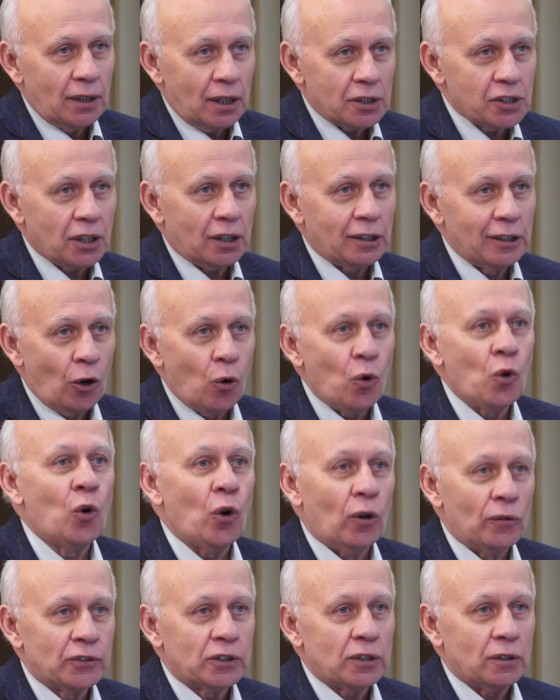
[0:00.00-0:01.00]
naszych
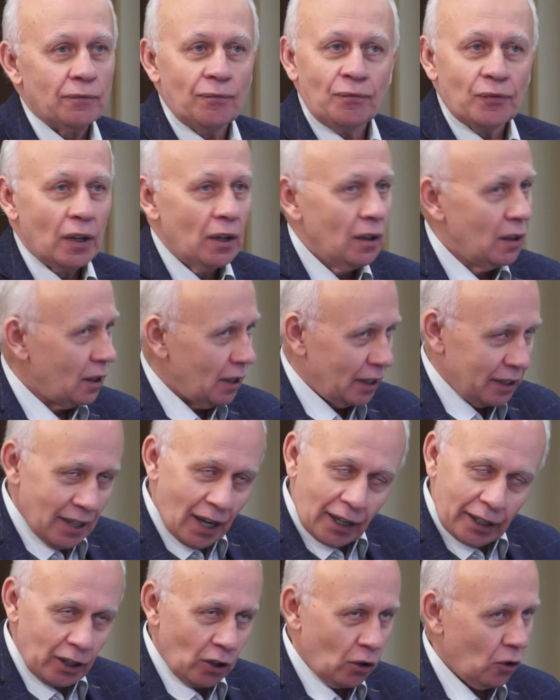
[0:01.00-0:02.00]
naukowców,
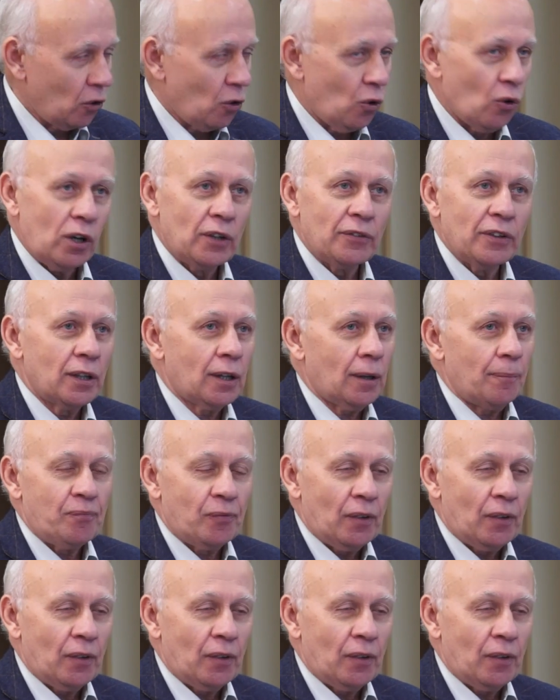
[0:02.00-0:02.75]
jakiegokolwiek